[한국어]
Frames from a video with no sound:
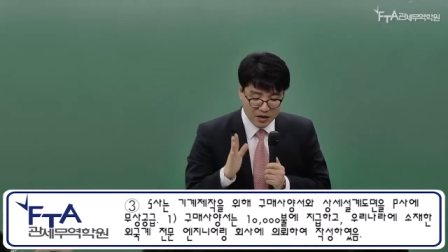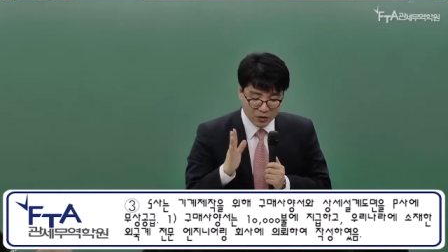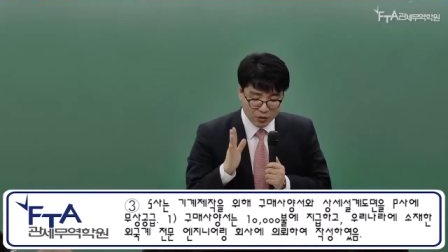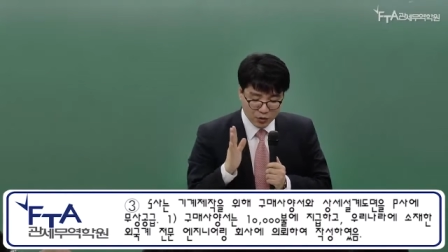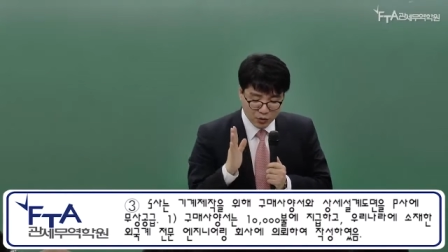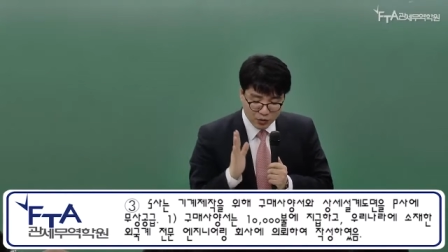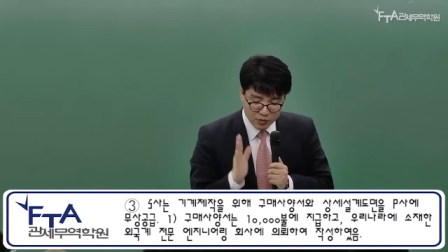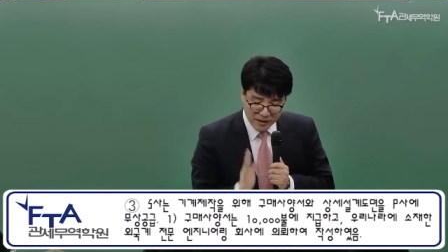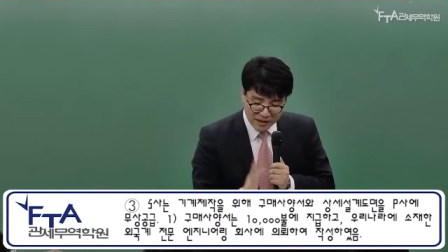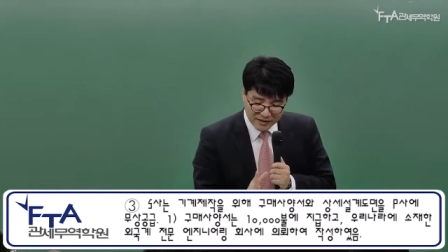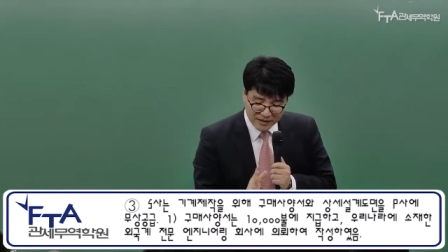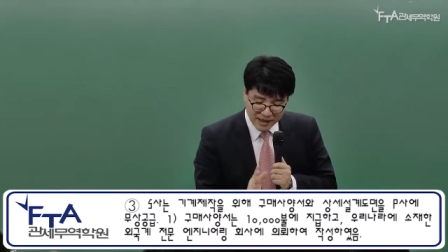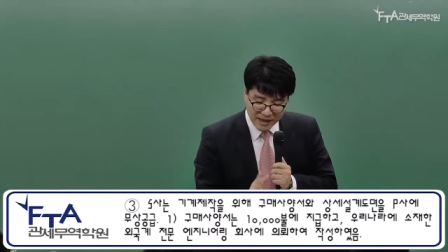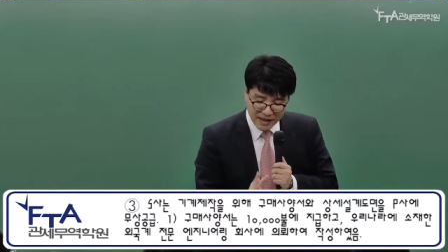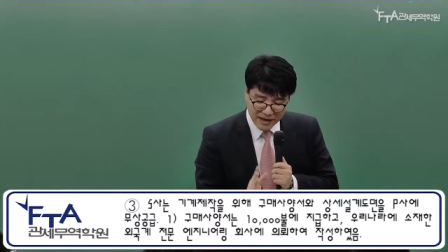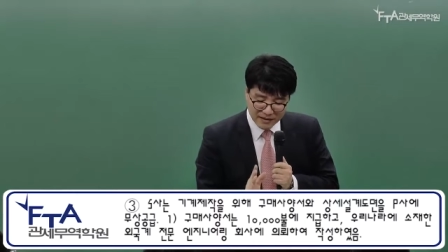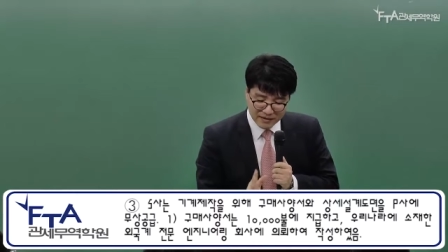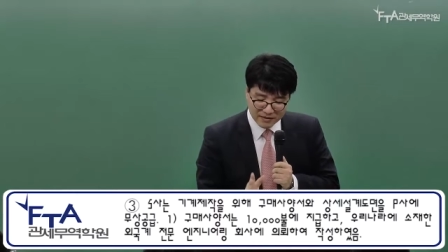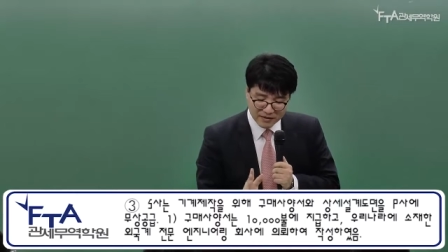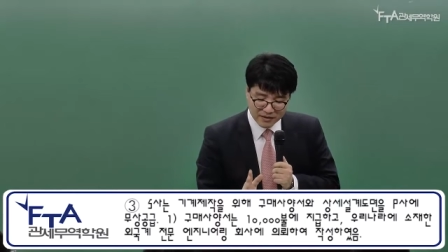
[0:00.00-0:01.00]
구매
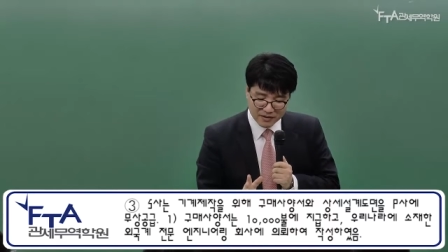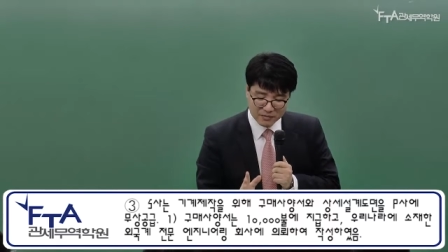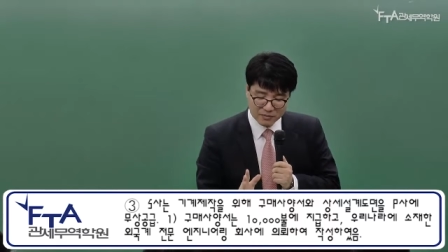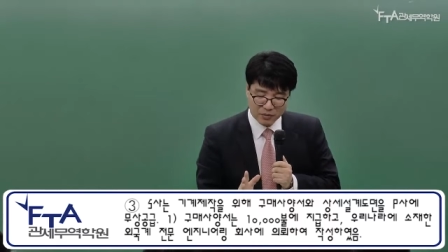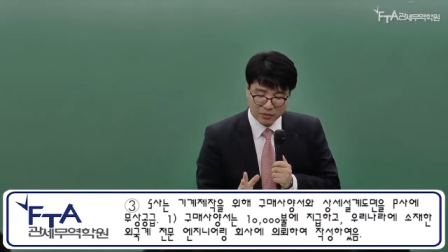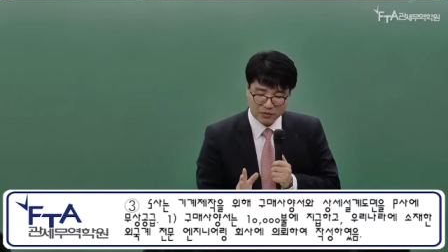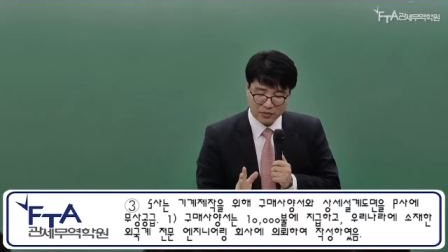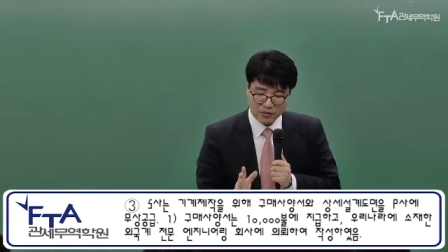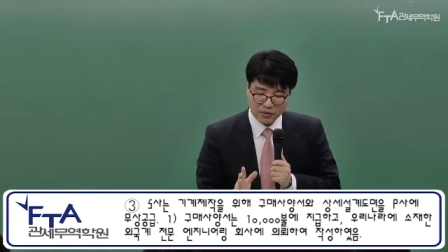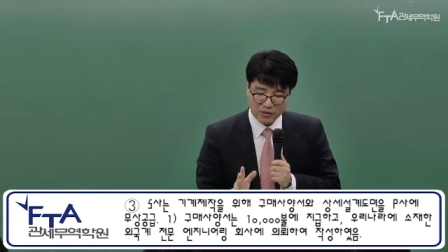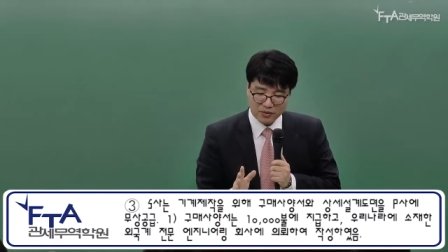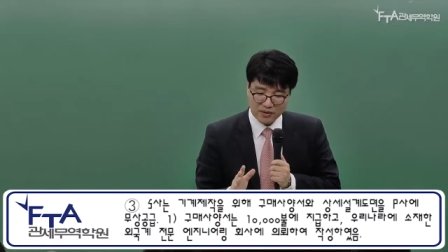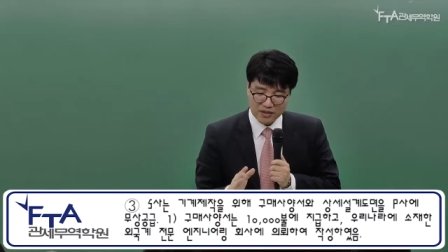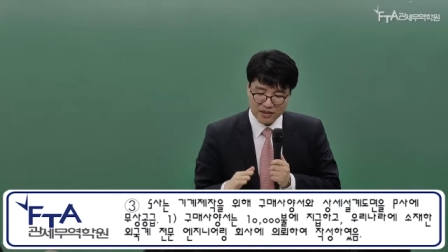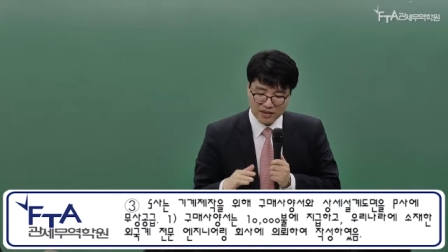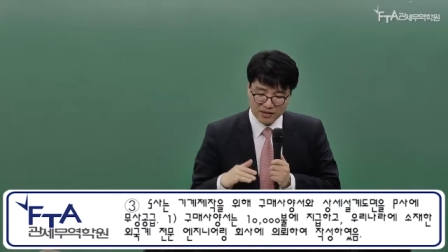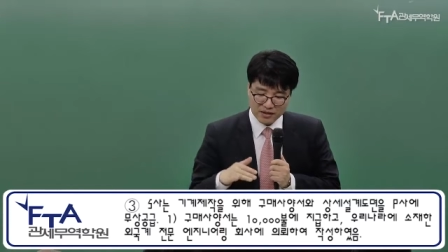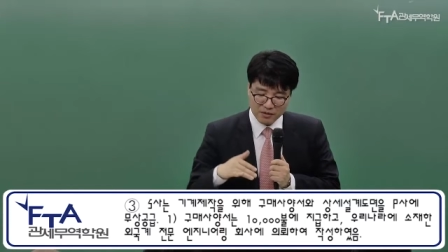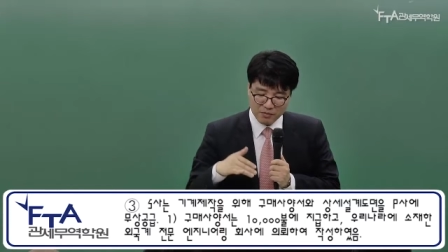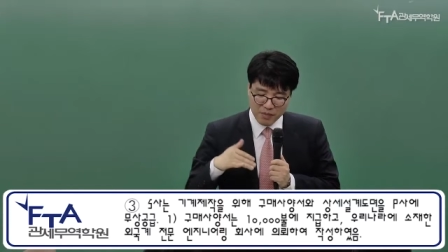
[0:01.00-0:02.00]
사양서는 보통
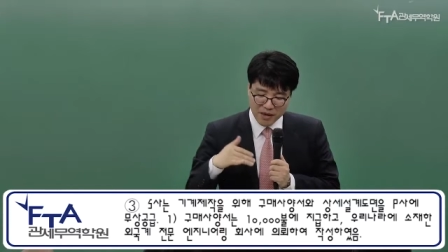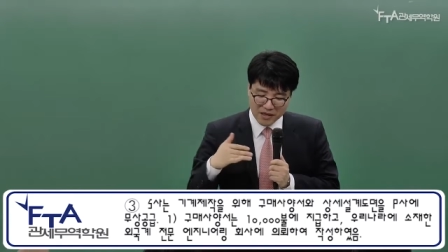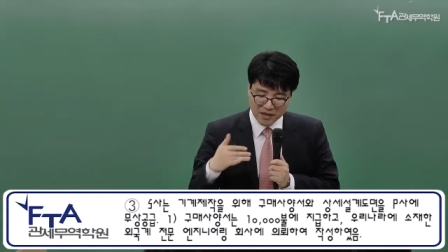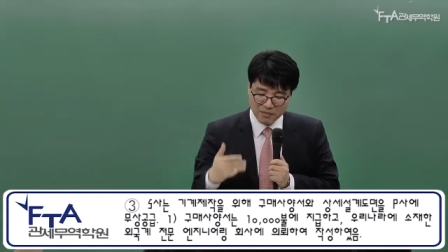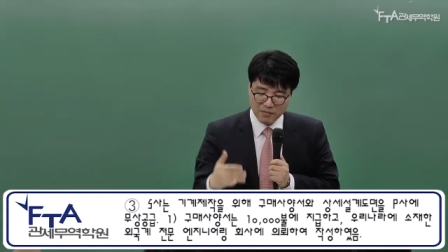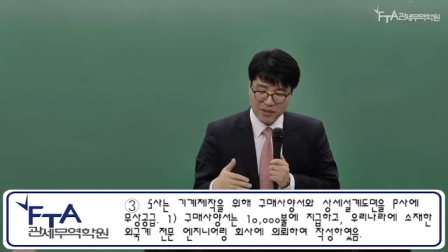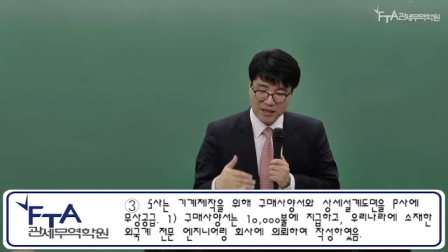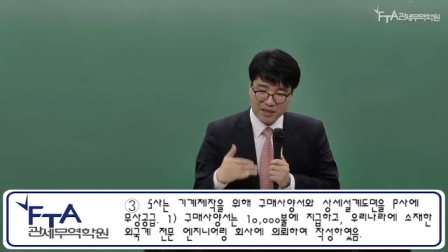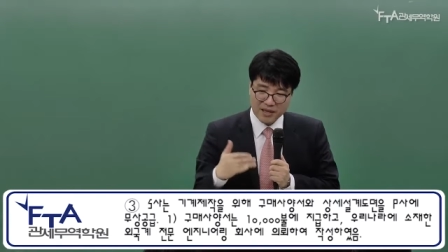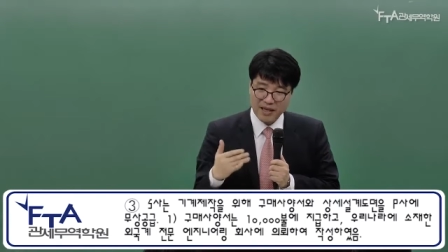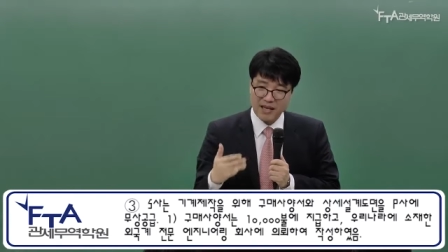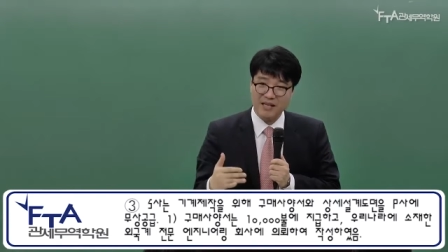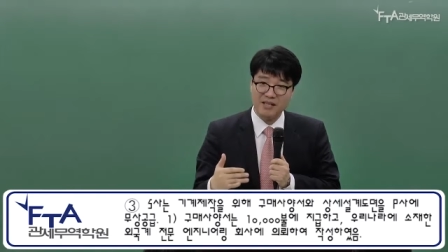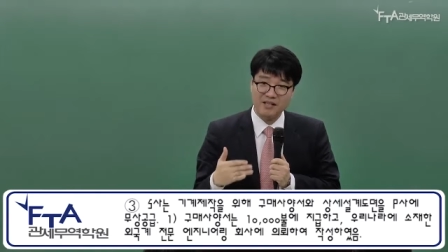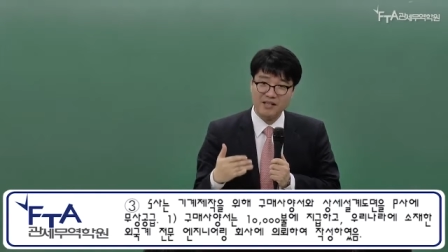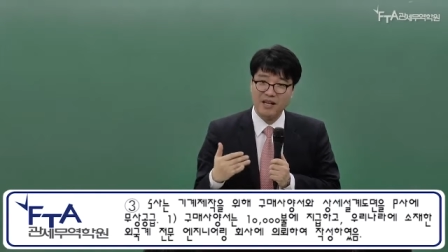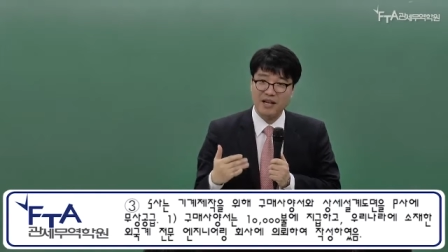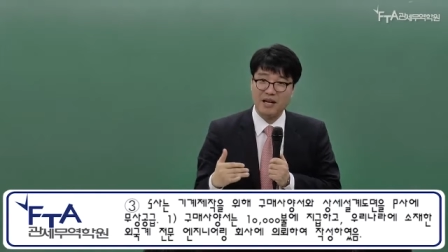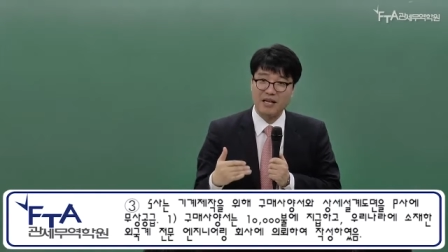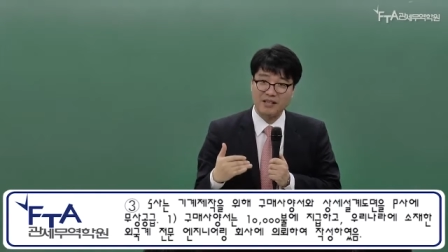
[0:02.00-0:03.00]
이
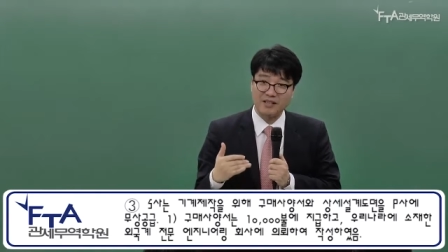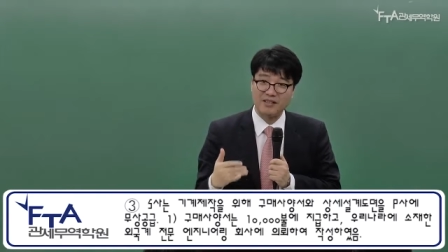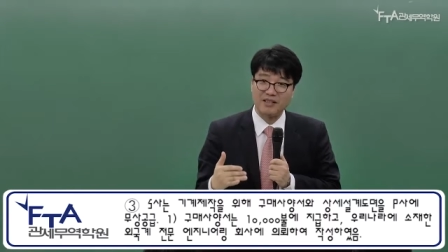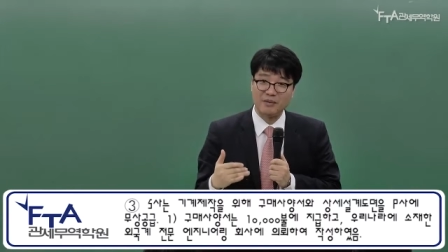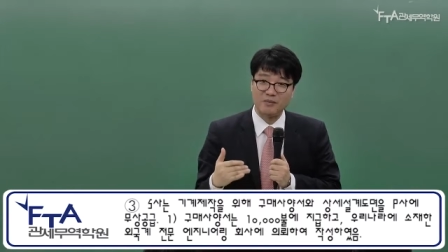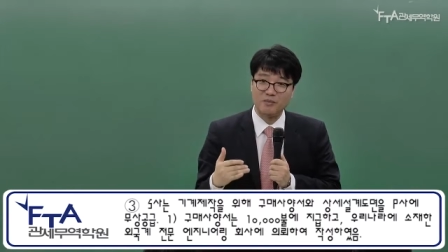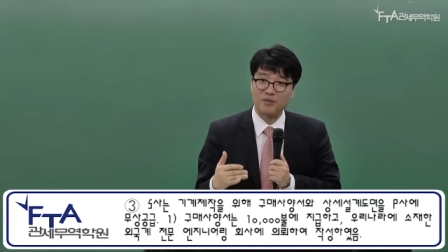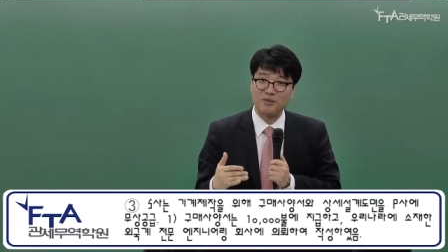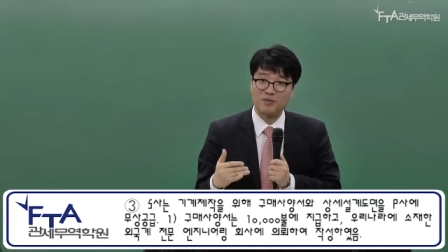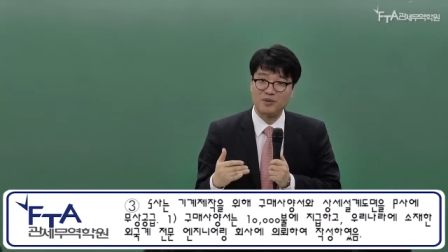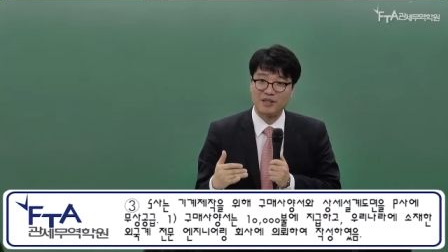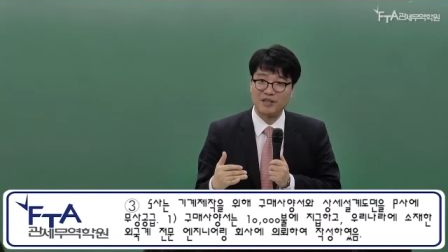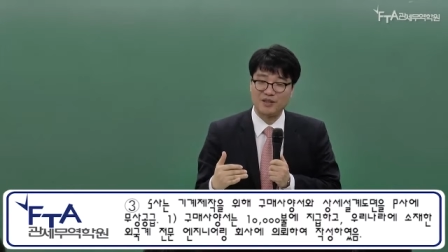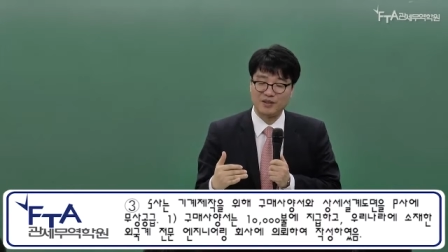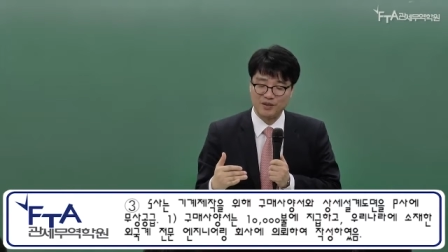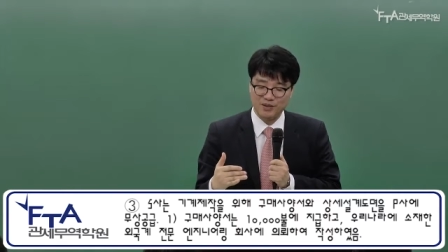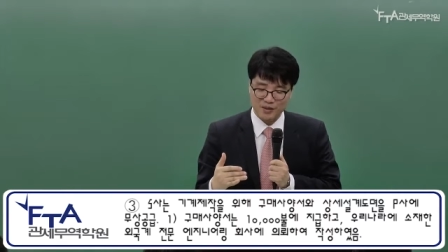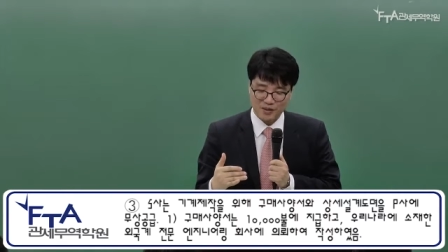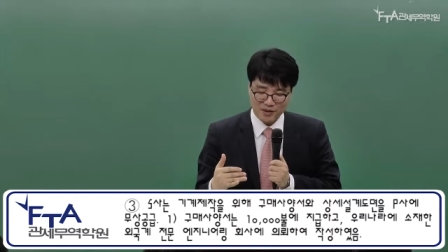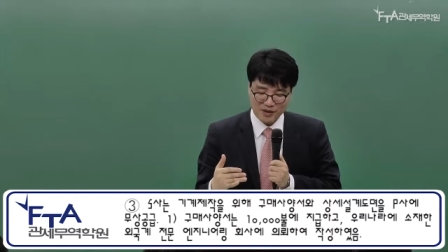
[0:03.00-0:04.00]
스페시피케이션에 관련된
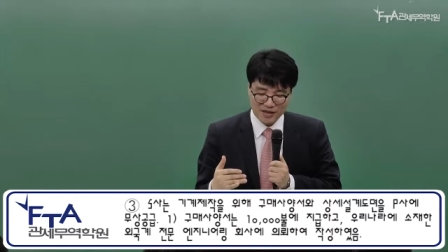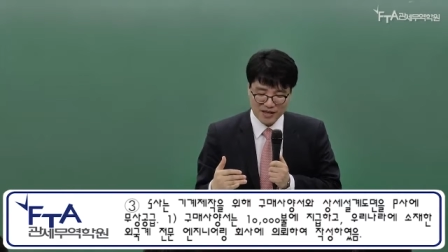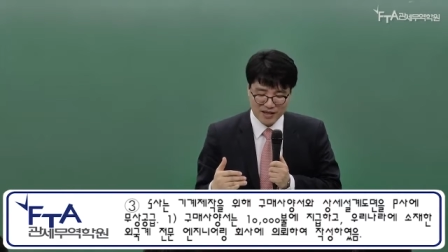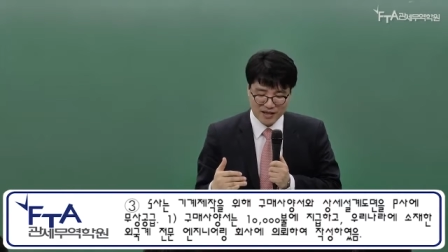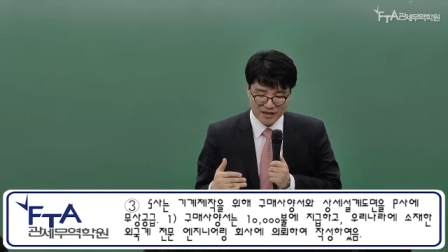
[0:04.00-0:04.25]
부분이거든요.